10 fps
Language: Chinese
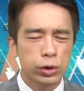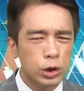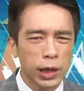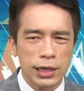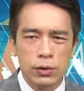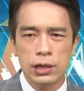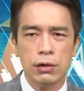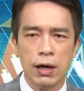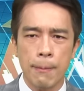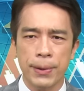全国的
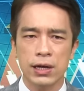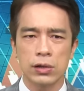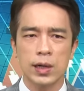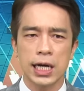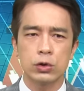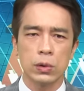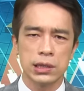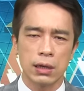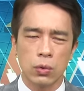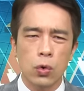会员朋友都可以作
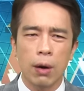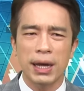证，我